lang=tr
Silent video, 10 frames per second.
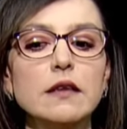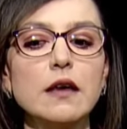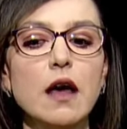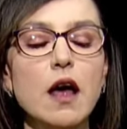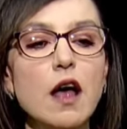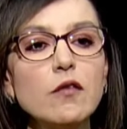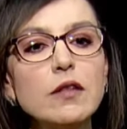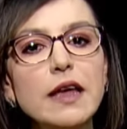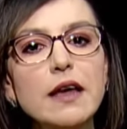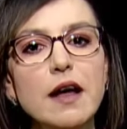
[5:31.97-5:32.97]
e,
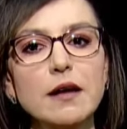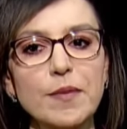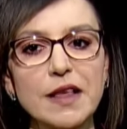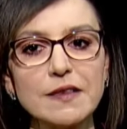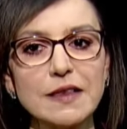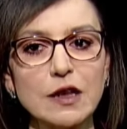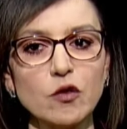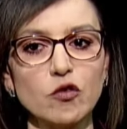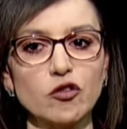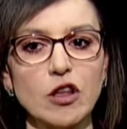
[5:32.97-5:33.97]
avlayarak
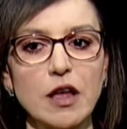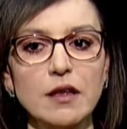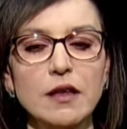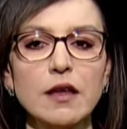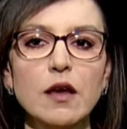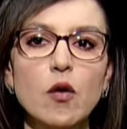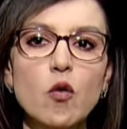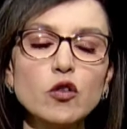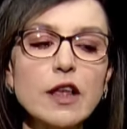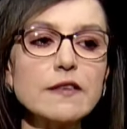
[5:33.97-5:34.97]
besleniyorsa,
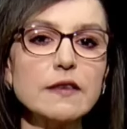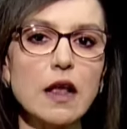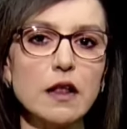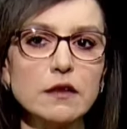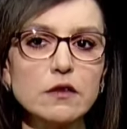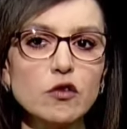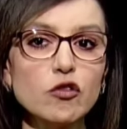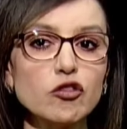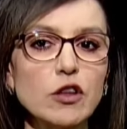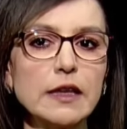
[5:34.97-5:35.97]
ona
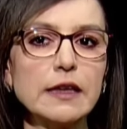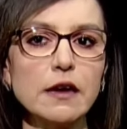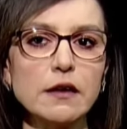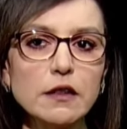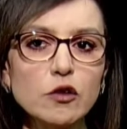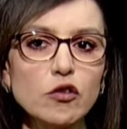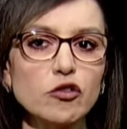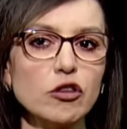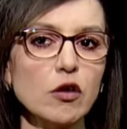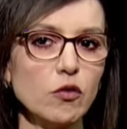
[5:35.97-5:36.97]
saldırıyorsa,
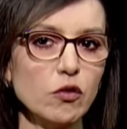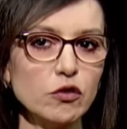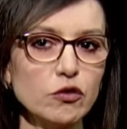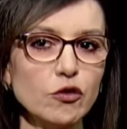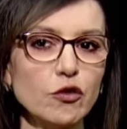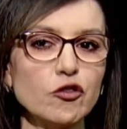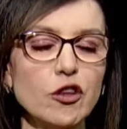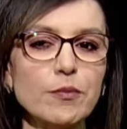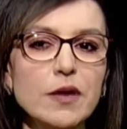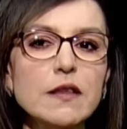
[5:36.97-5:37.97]
yaralıyorsa,
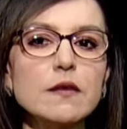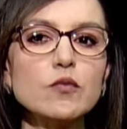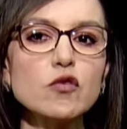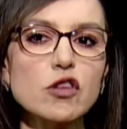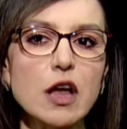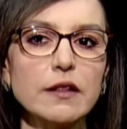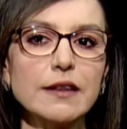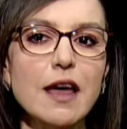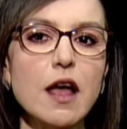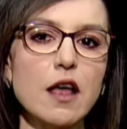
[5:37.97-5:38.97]
öldürüyorsa biz bu
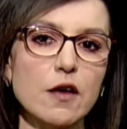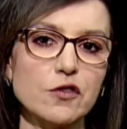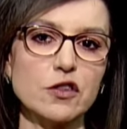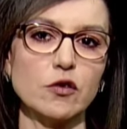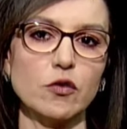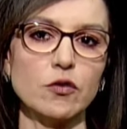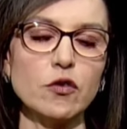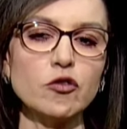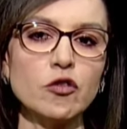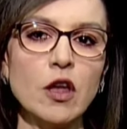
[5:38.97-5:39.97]
canlıya avcı
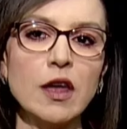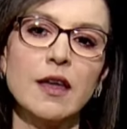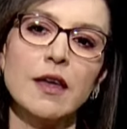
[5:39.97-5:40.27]
diyoruz.